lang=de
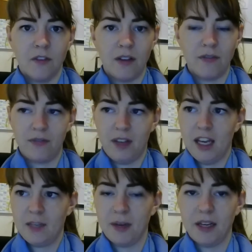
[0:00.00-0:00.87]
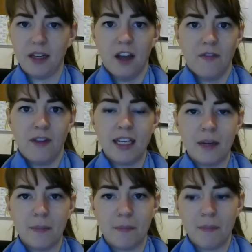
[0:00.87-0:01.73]
aber ich meine,
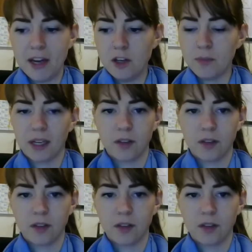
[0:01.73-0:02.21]
welcher Mensch bei